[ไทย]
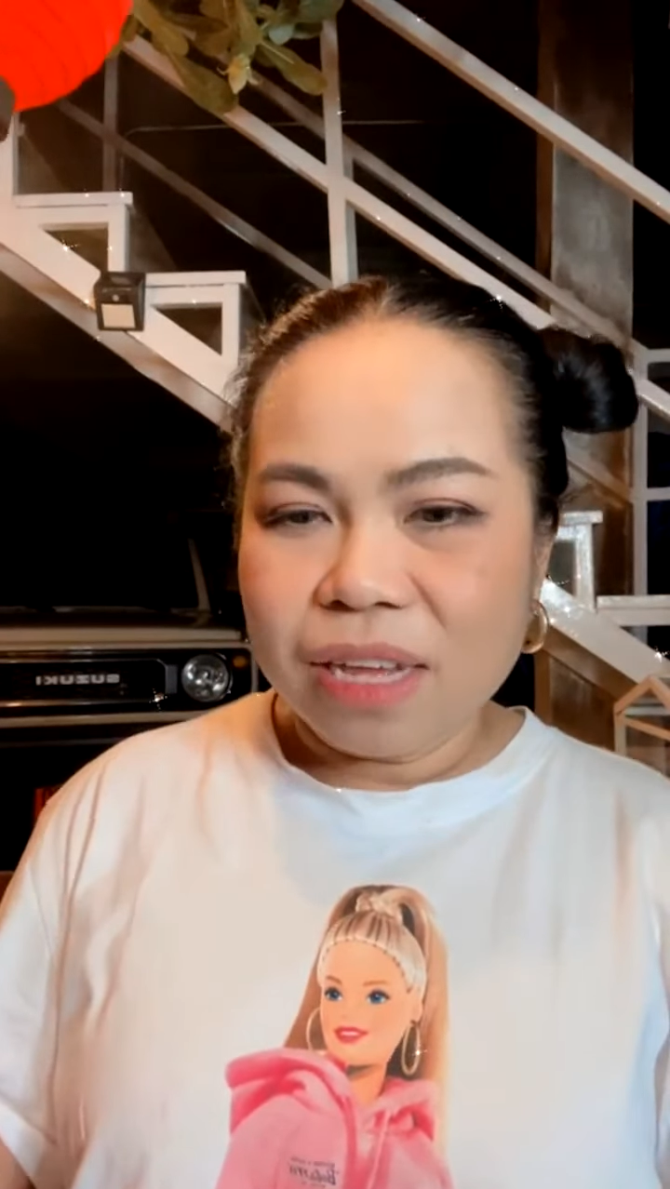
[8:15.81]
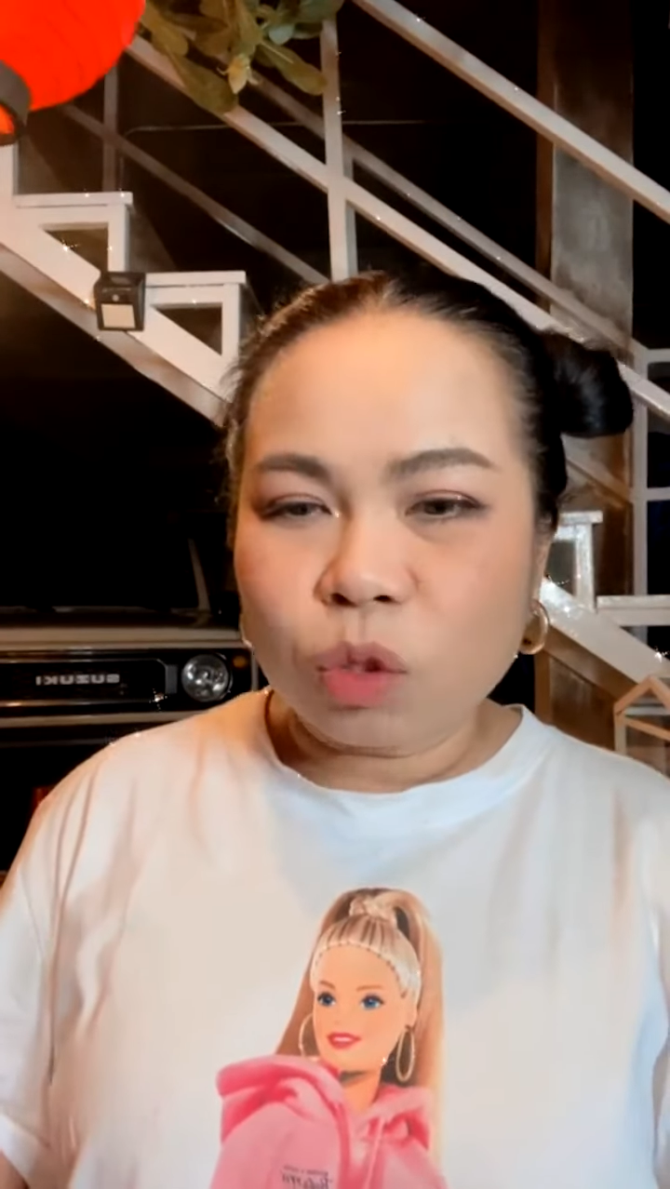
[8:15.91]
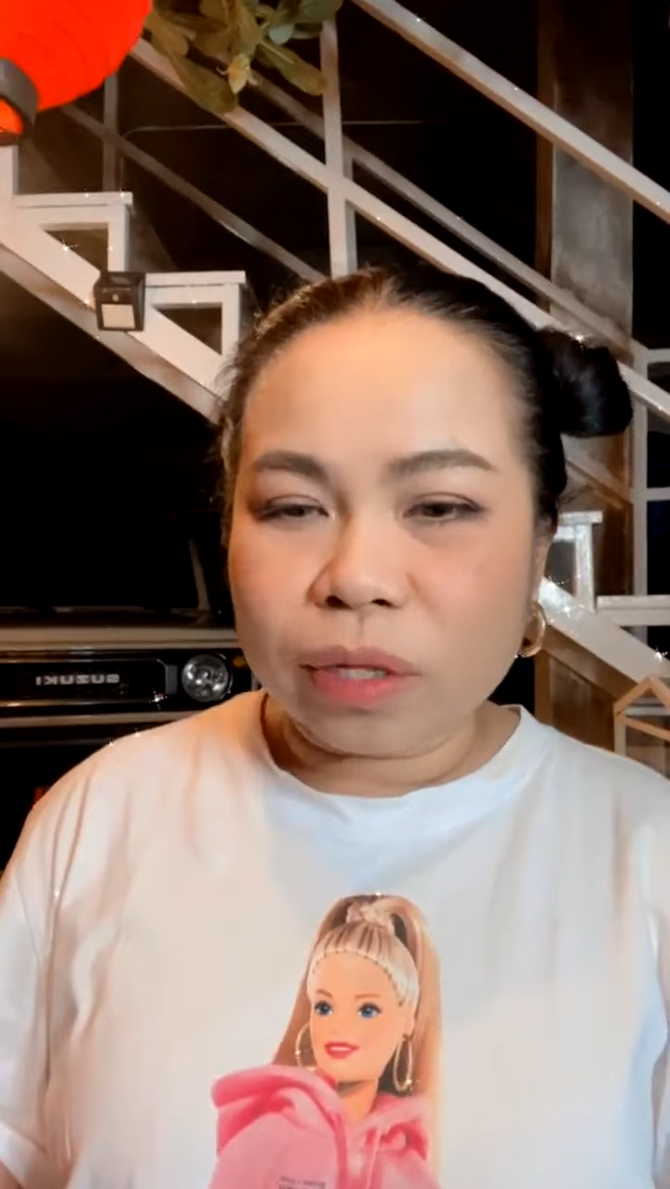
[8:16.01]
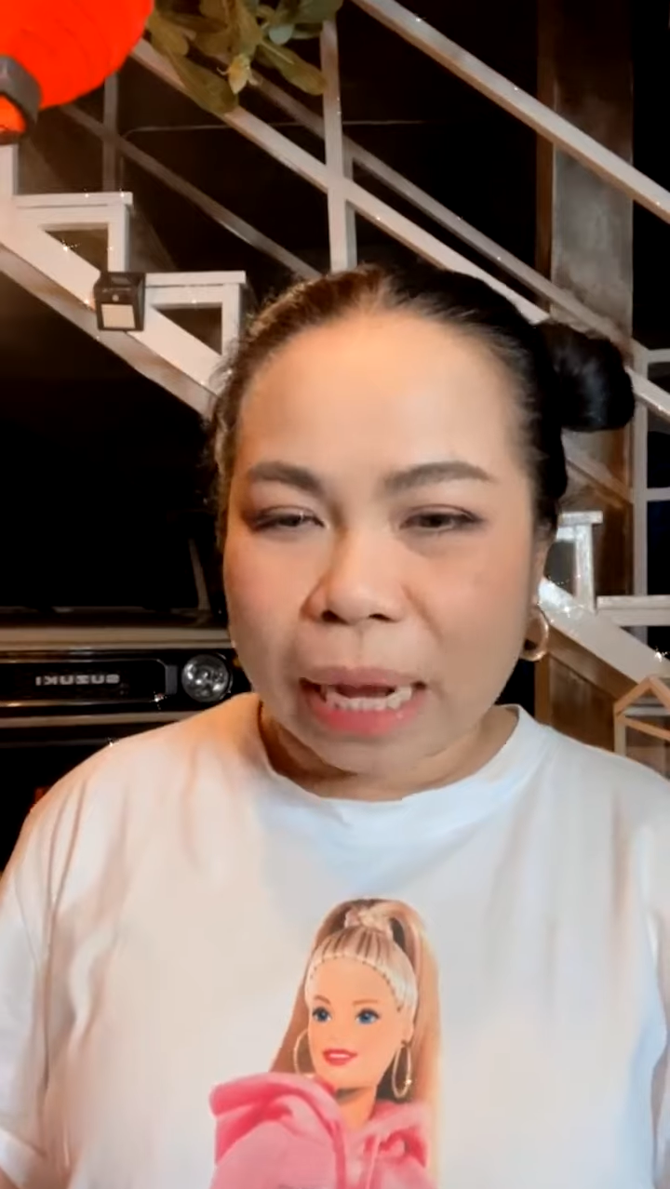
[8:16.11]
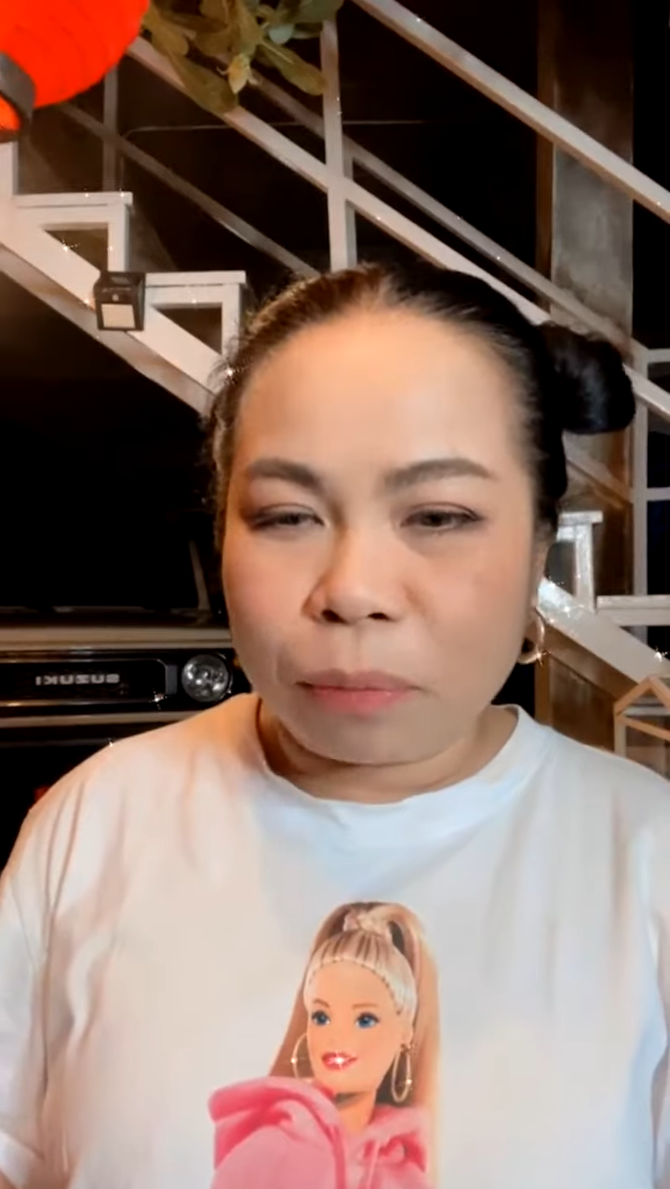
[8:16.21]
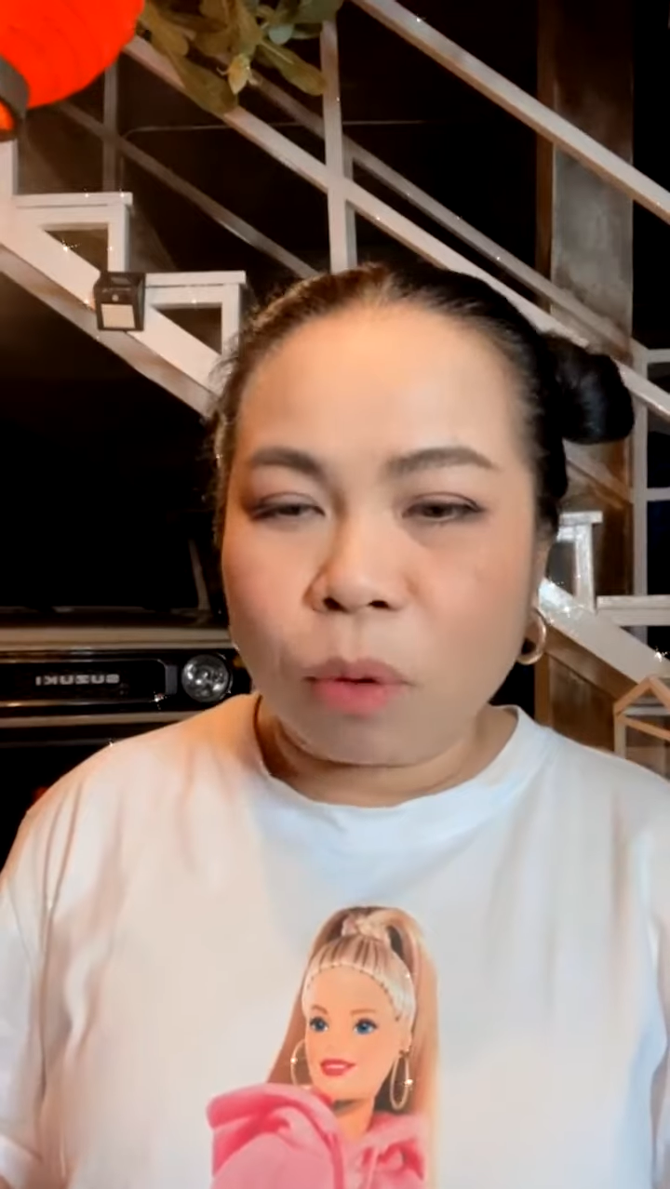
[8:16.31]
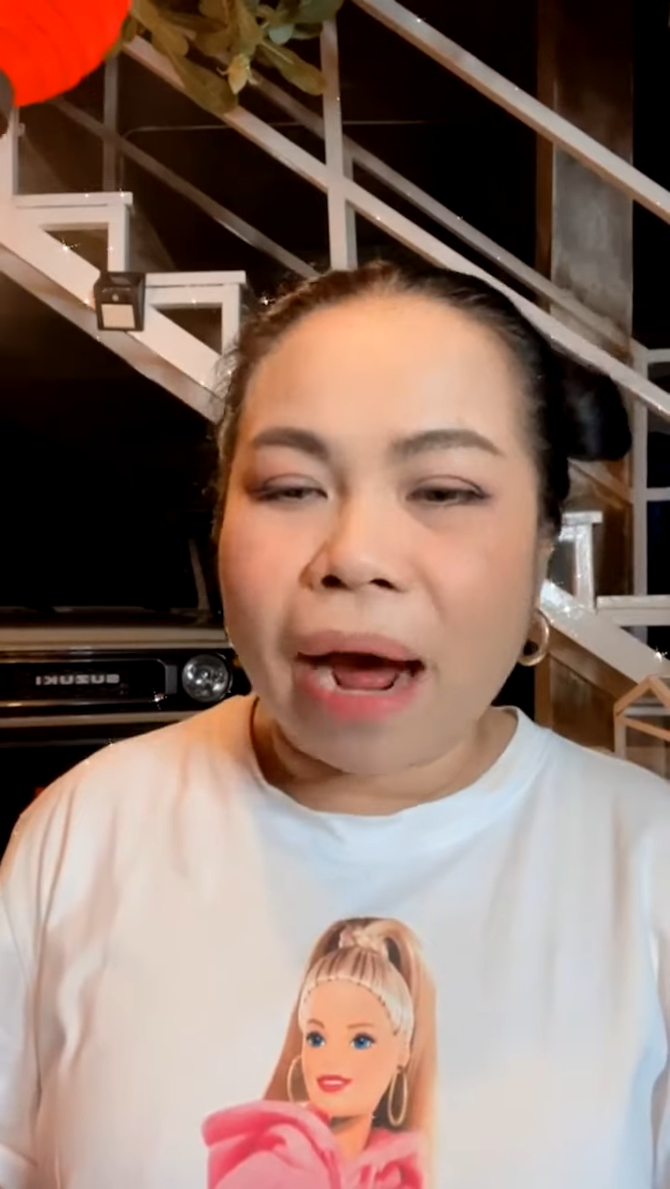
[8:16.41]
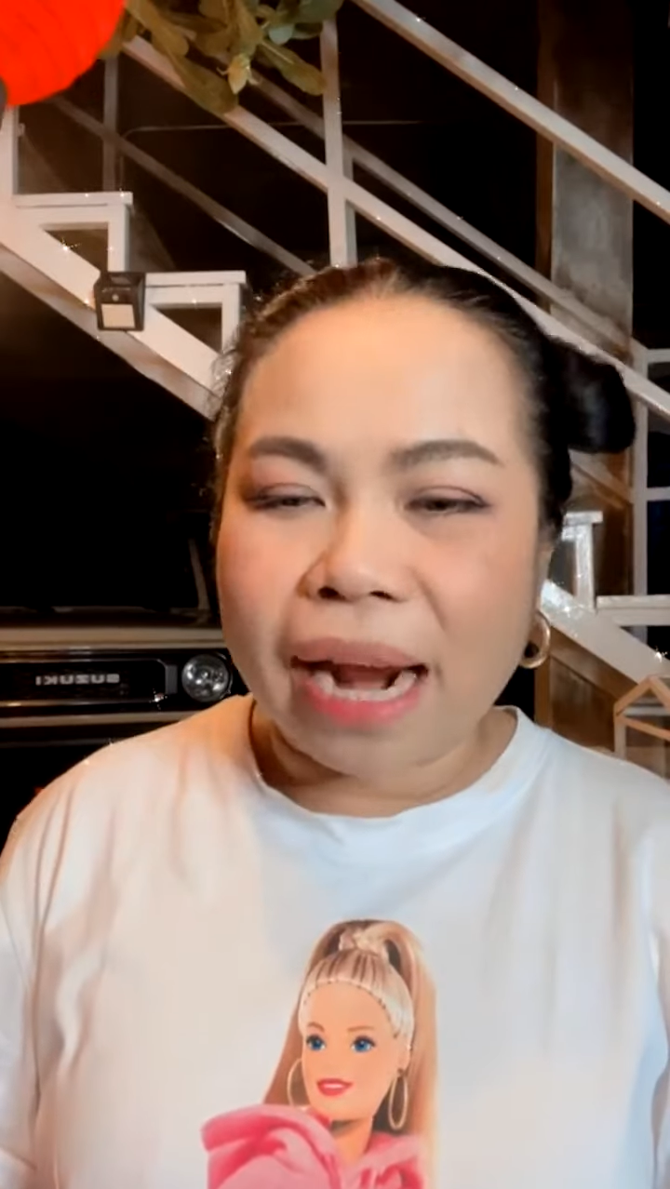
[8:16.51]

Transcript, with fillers: ตัวแทนหมู่บ้า